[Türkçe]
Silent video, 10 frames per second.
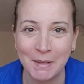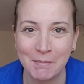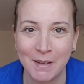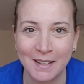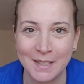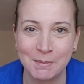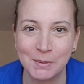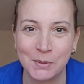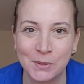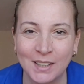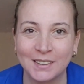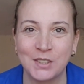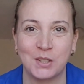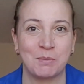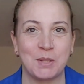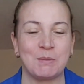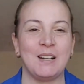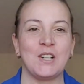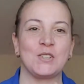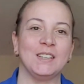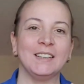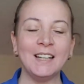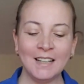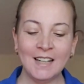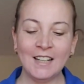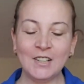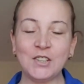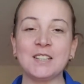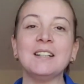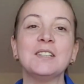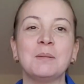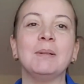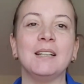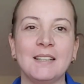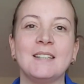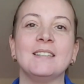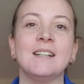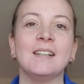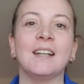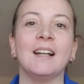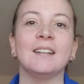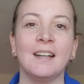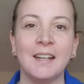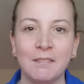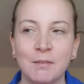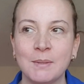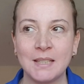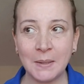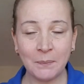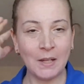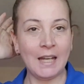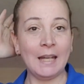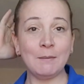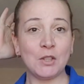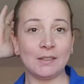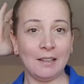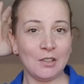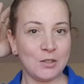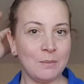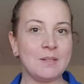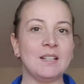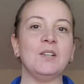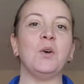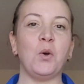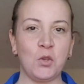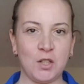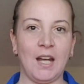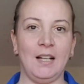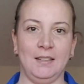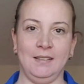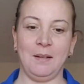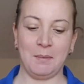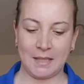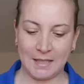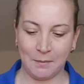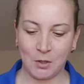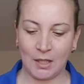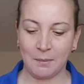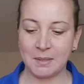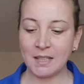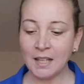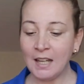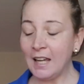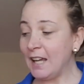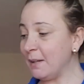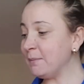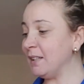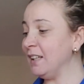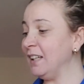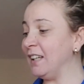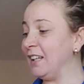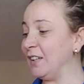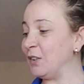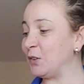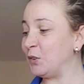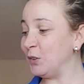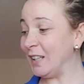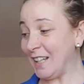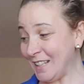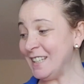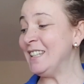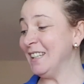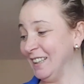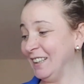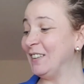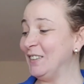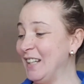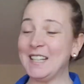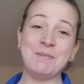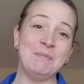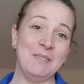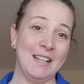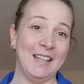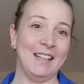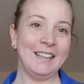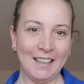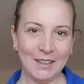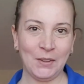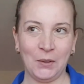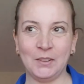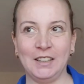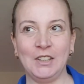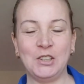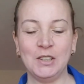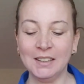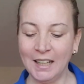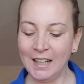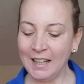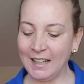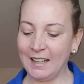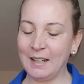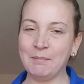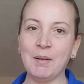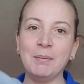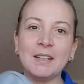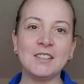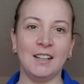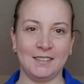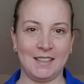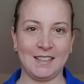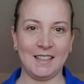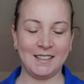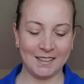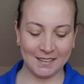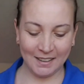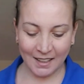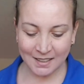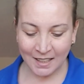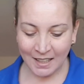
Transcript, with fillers: Bembeyaz bir suratla çıkmışım karşılarına. Çatalca Belediyesi'nden geldiler evimize. Hem Çatalca'mıza hoş geldin demek istemişler bize. Hem de e, güneş, güneş e, yerinde olduğu için e, bebek çantası getirdiler.